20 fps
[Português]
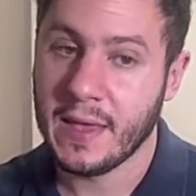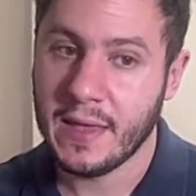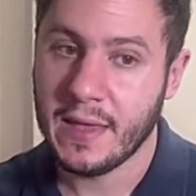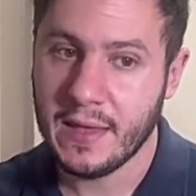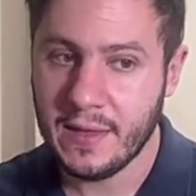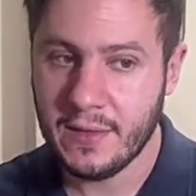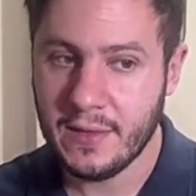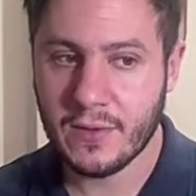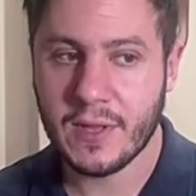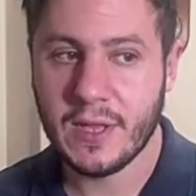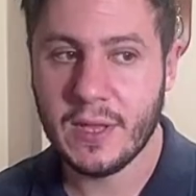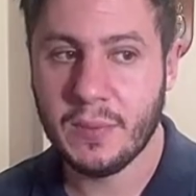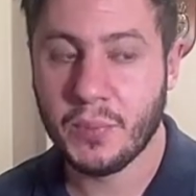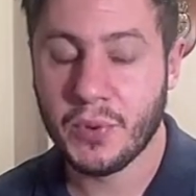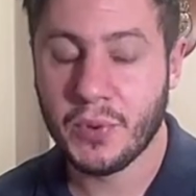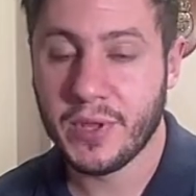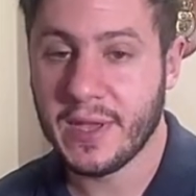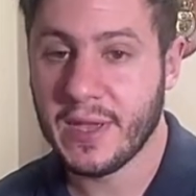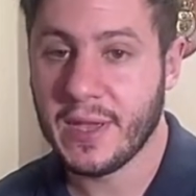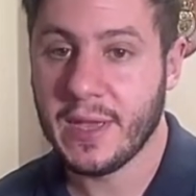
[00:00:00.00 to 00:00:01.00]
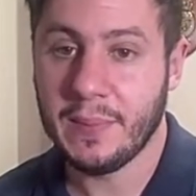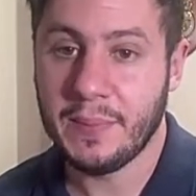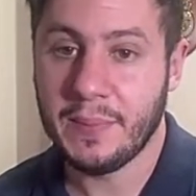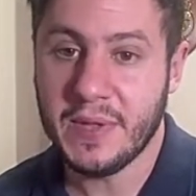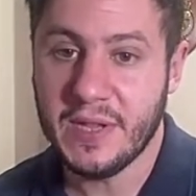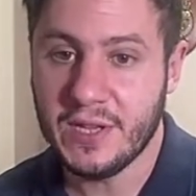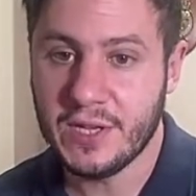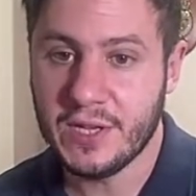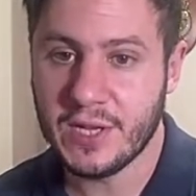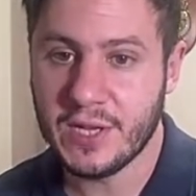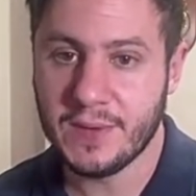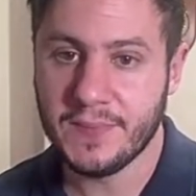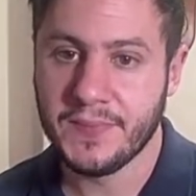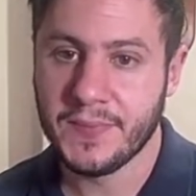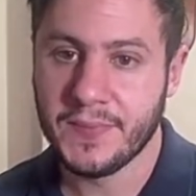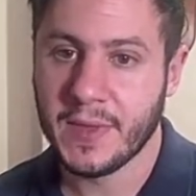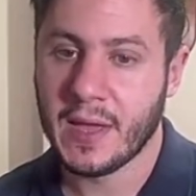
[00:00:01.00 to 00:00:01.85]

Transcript: indo ali poder repetir